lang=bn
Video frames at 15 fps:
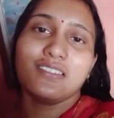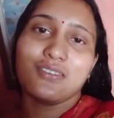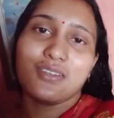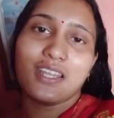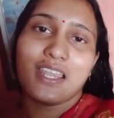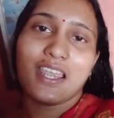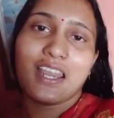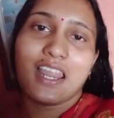
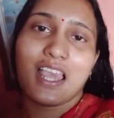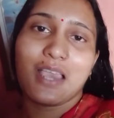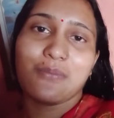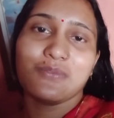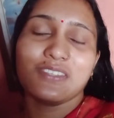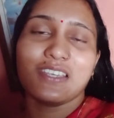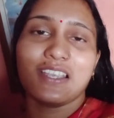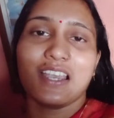চলে এলাম
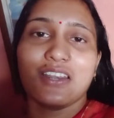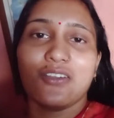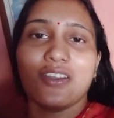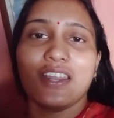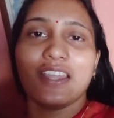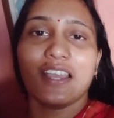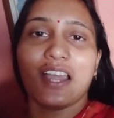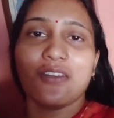সেখানে
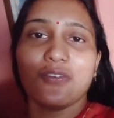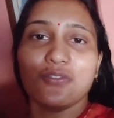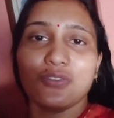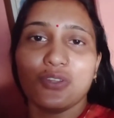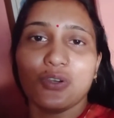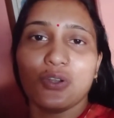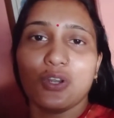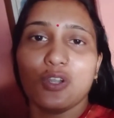অনেক আনন্দ
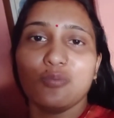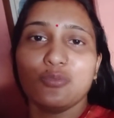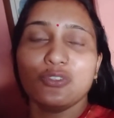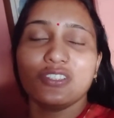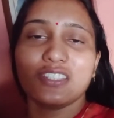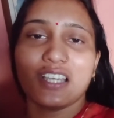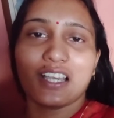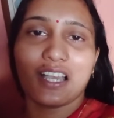হলো
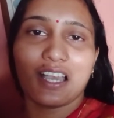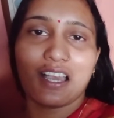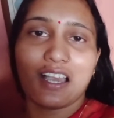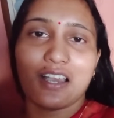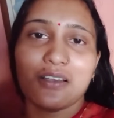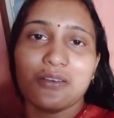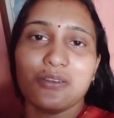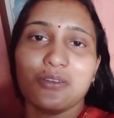ফুচকা
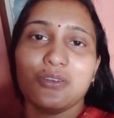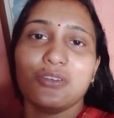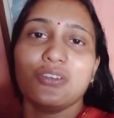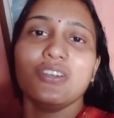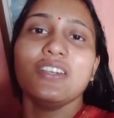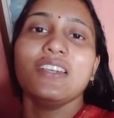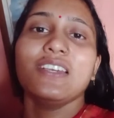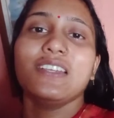খাওয়া হলো
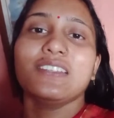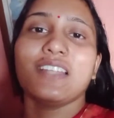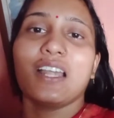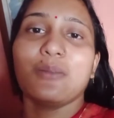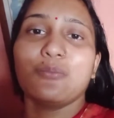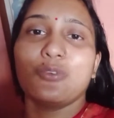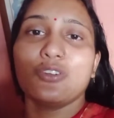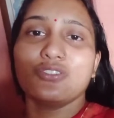
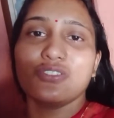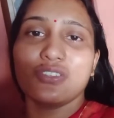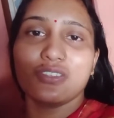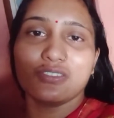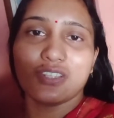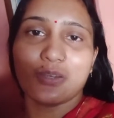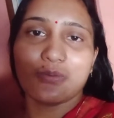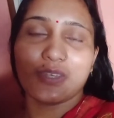তারপর
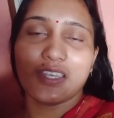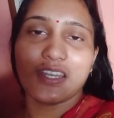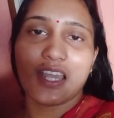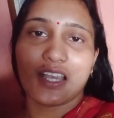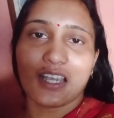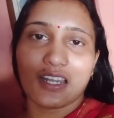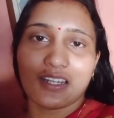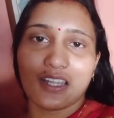সব
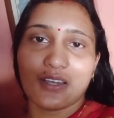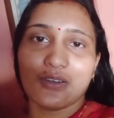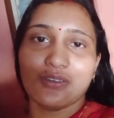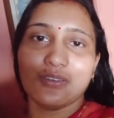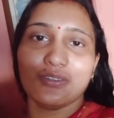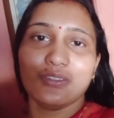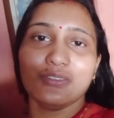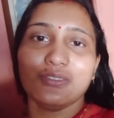কেনাকাটা
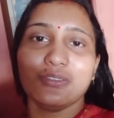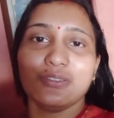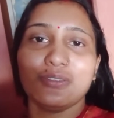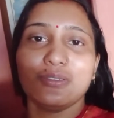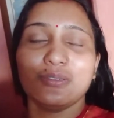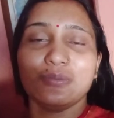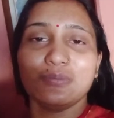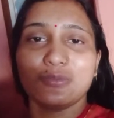হলো তো
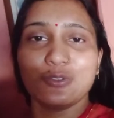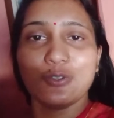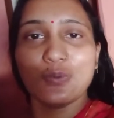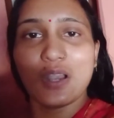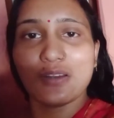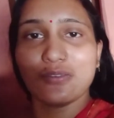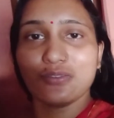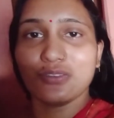খুব
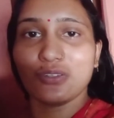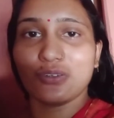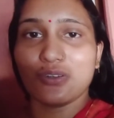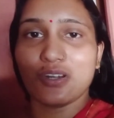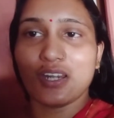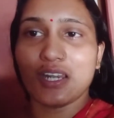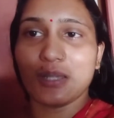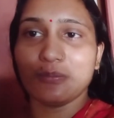আনন্দ
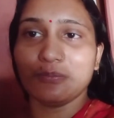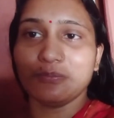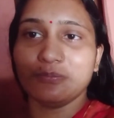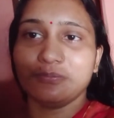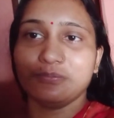করলাম